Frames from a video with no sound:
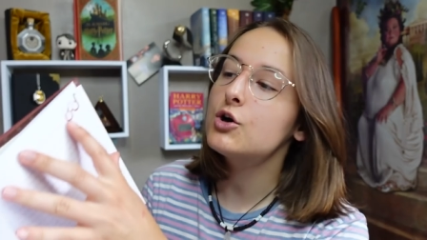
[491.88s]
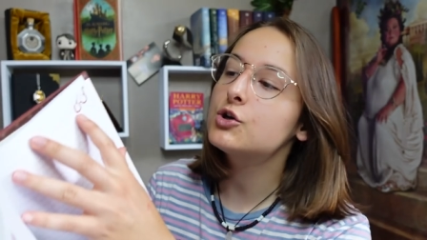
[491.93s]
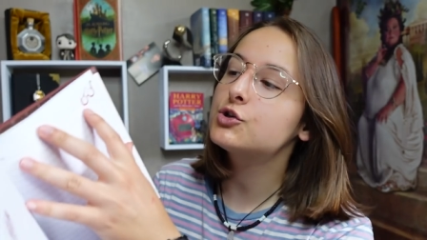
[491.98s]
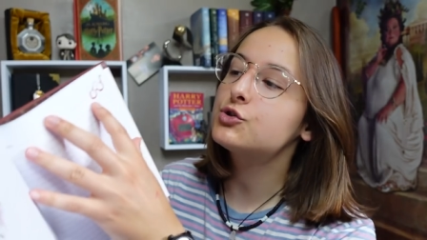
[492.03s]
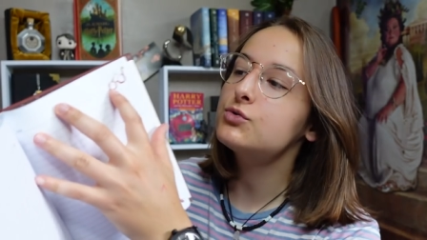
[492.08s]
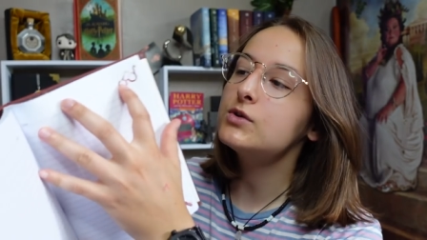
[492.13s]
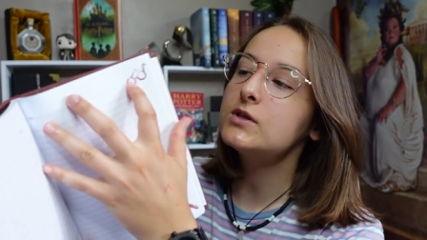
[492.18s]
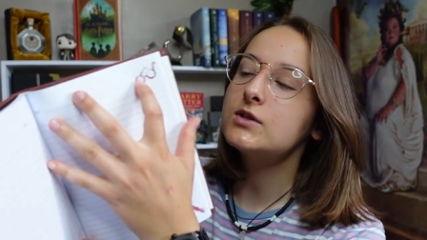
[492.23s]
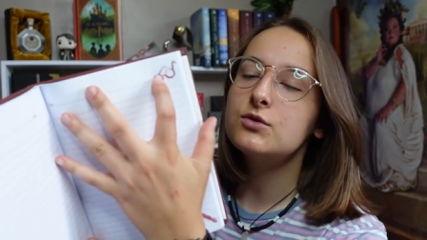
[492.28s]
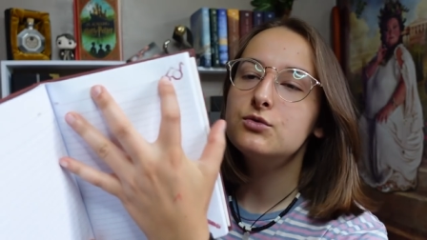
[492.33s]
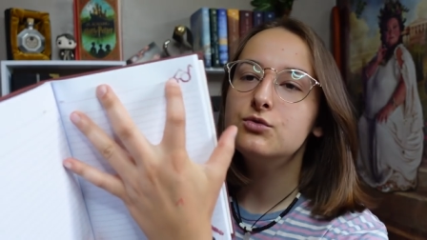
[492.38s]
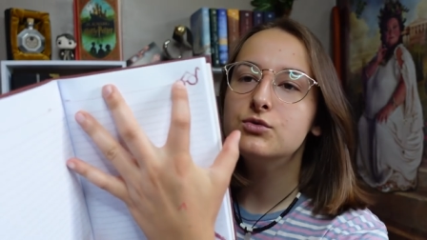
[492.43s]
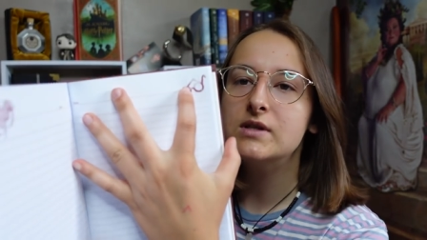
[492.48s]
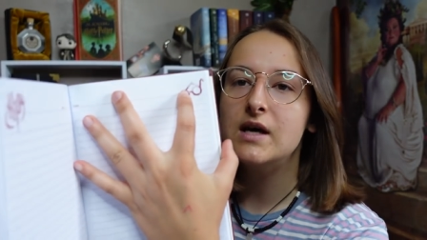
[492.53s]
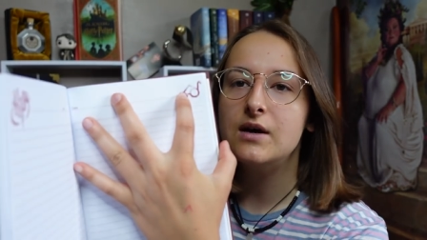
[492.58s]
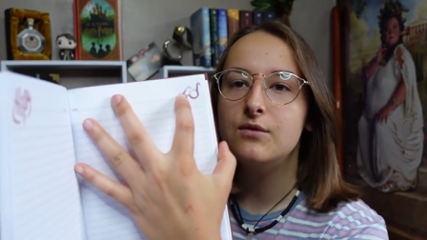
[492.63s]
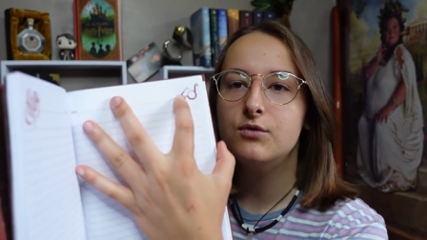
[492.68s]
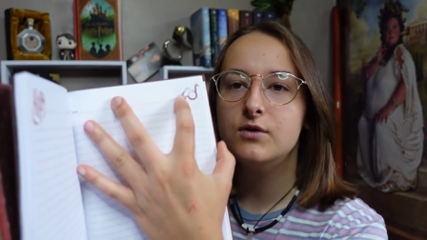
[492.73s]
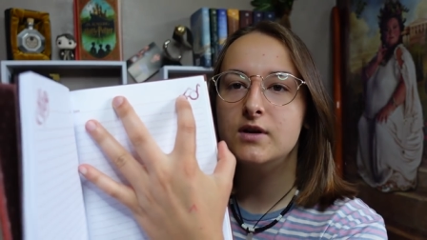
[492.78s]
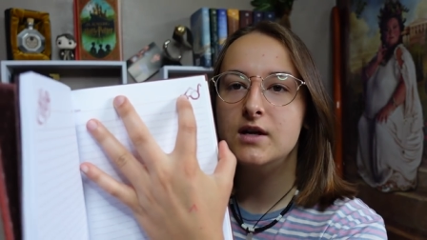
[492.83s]
Ensuite, nous
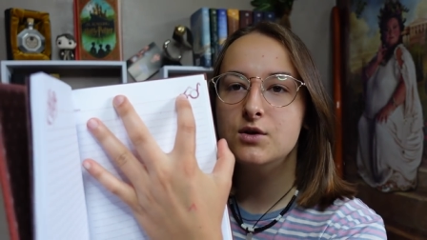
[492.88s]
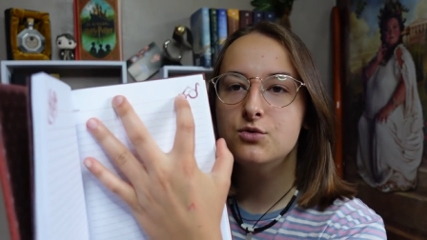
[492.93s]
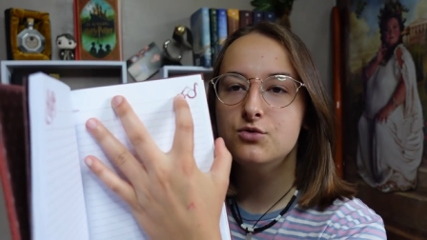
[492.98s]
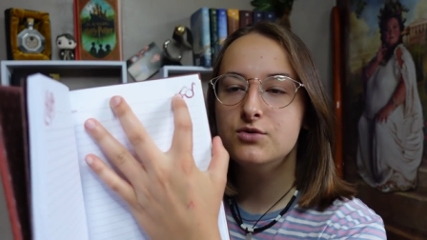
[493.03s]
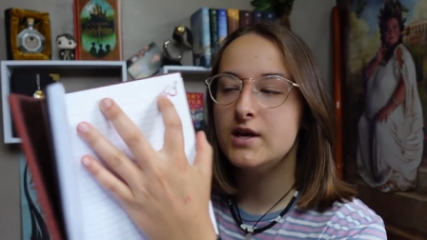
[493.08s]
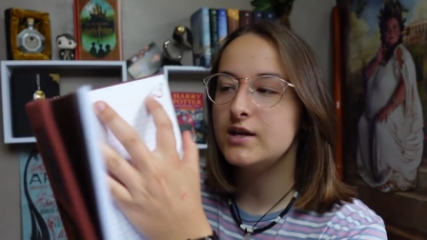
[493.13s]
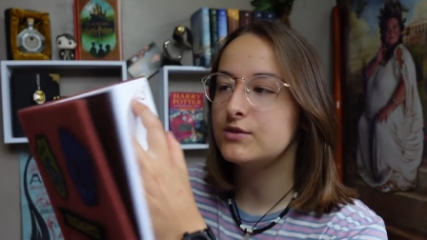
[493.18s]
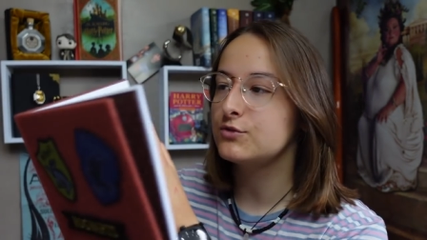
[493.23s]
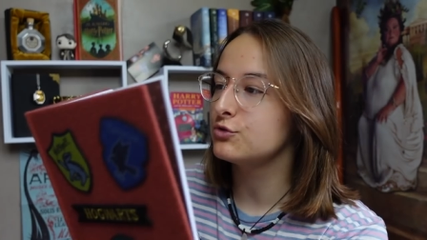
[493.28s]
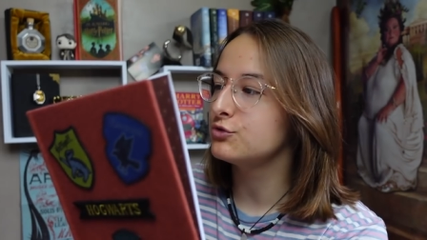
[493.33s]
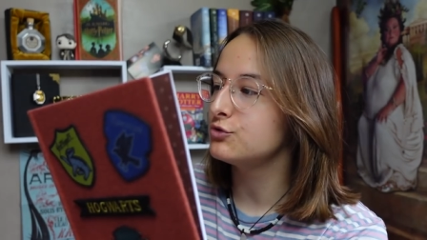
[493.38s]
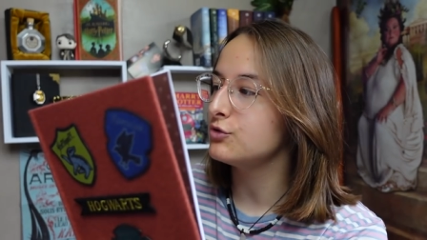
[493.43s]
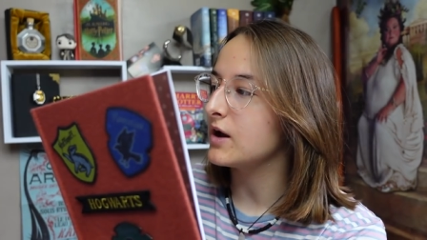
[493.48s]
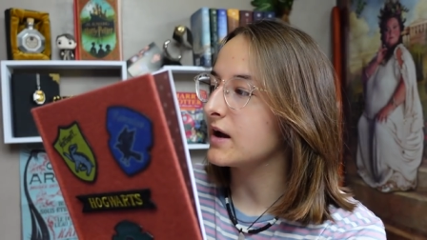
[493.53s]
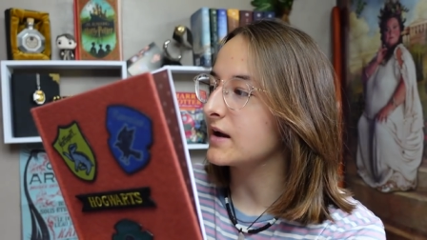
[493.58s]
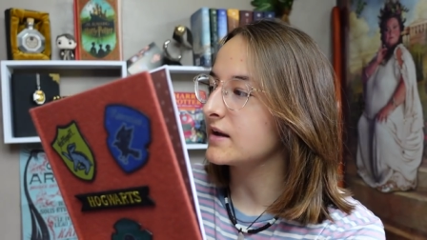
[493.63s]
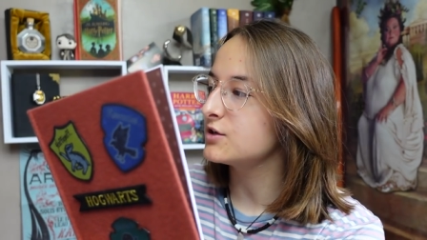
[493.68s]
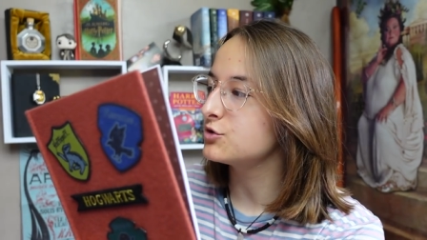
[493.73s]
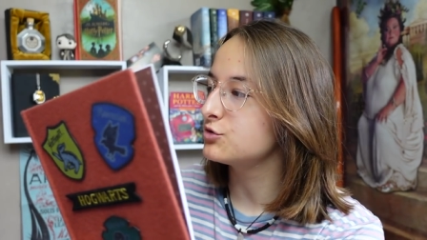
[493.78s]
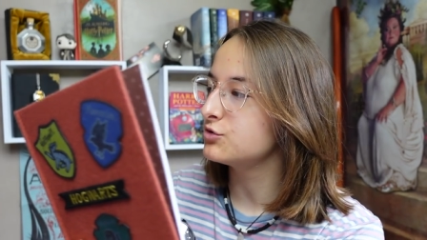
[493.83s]
avons les lunettes de
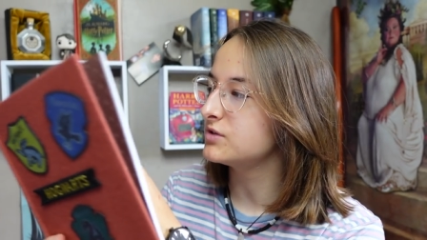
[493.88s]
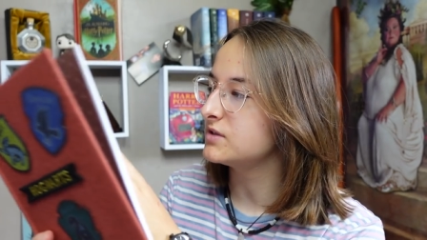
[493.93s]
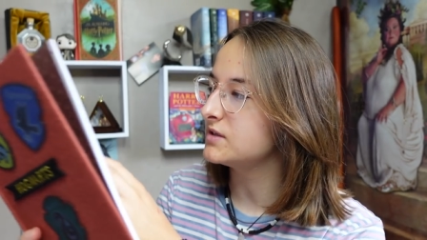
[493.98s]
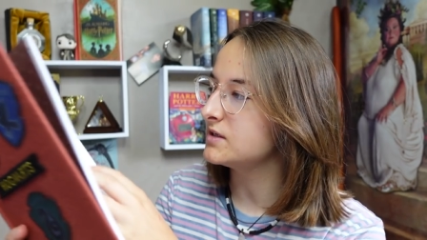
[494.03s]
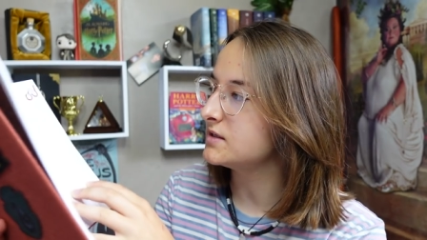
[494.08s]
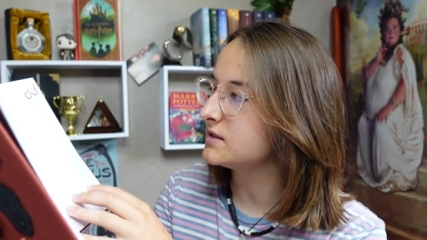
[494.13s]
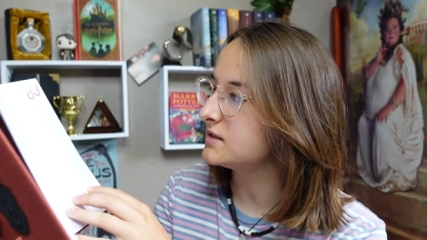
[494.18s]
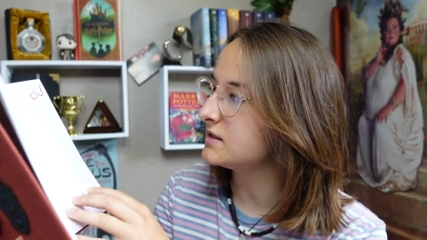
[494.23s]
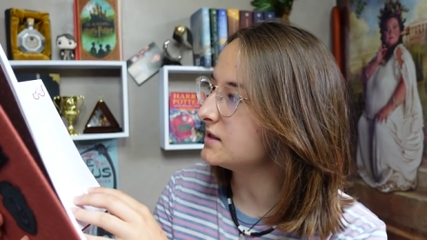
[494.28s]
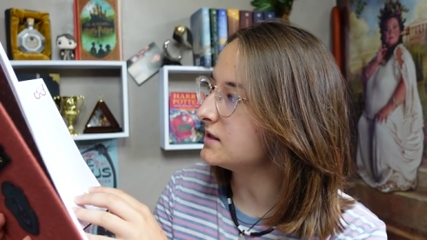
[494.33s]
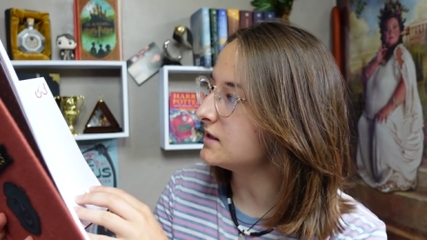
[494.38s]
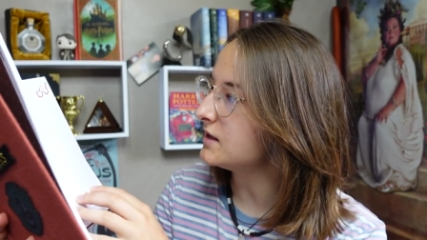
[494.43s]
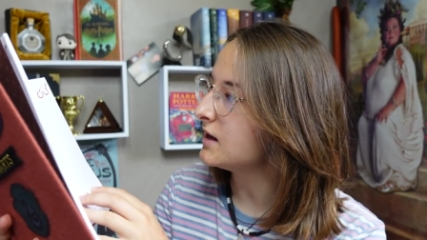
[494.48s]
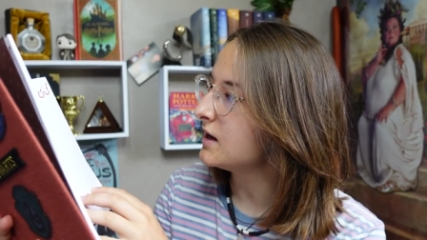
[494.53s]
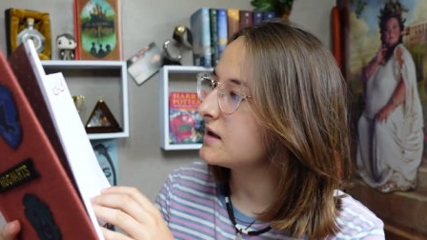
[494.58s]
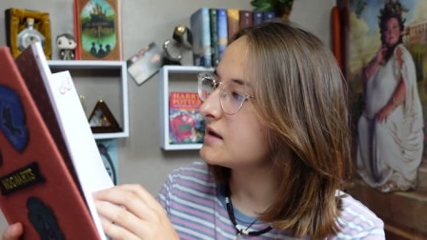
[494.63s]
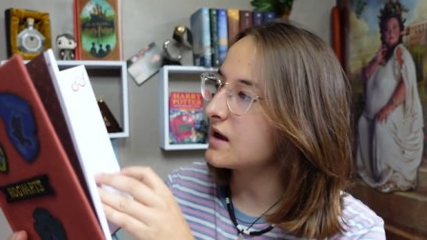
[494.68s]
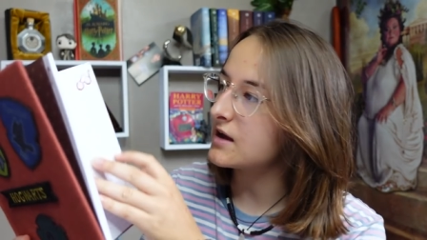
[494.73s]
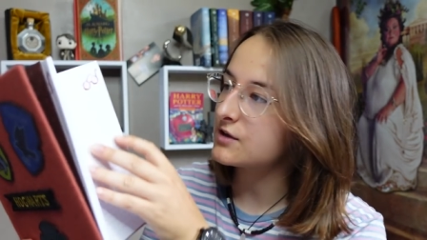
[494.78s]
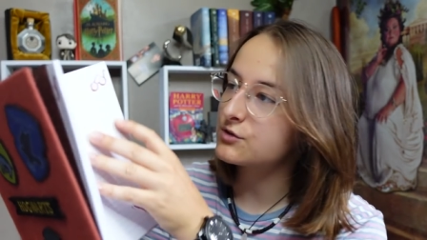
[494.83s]
Harry juste ici.
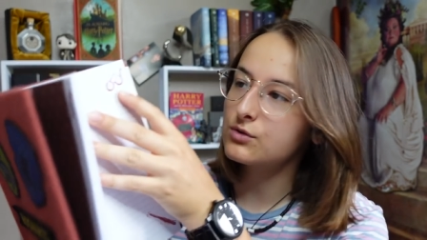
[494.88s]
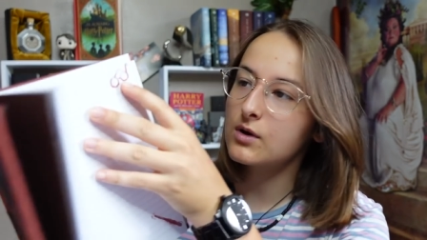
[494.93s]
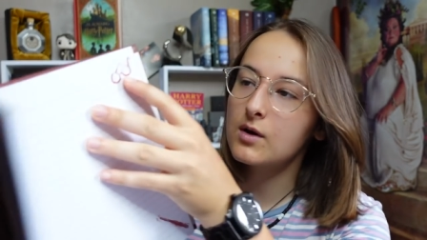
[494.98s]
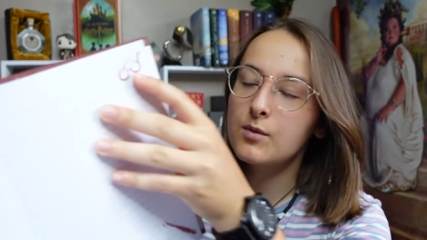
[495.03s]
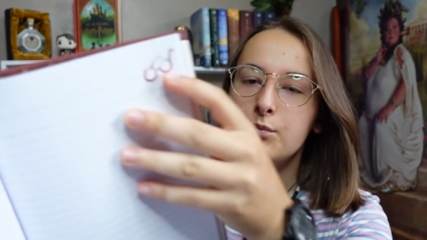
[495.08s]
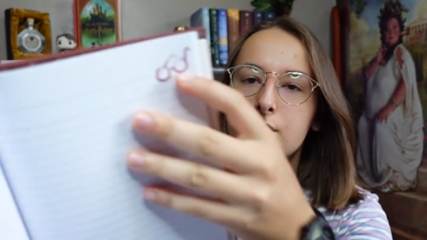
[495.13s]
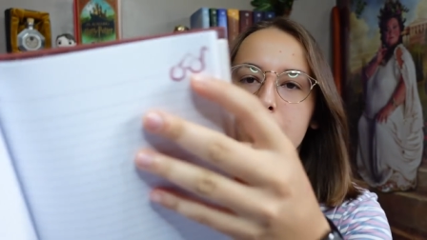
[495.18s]
Et elles sont un